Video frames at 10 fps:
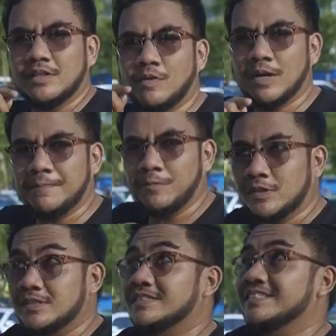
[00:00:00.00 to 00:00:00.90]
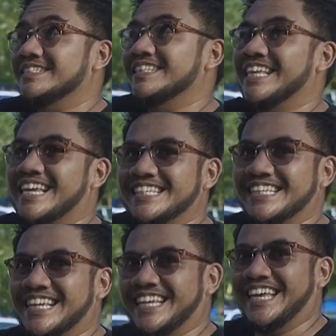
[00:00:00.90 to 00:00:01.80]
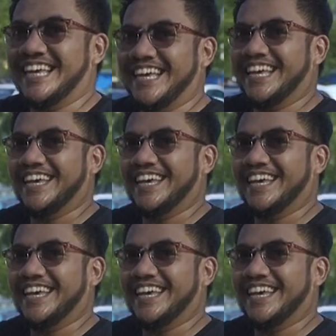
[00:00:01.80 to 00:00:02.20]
gue liput nih dari sini nih